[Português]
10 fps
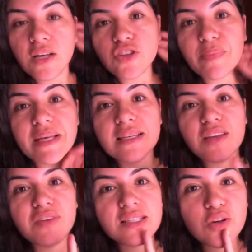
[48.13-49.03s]
Tô pensando
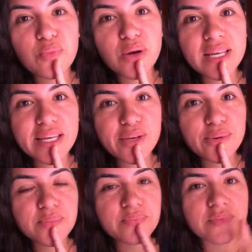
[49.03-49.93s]
em fazer um
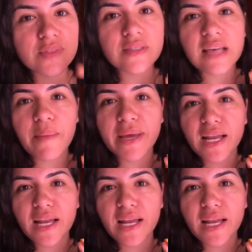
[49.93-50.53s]
bolinho sabe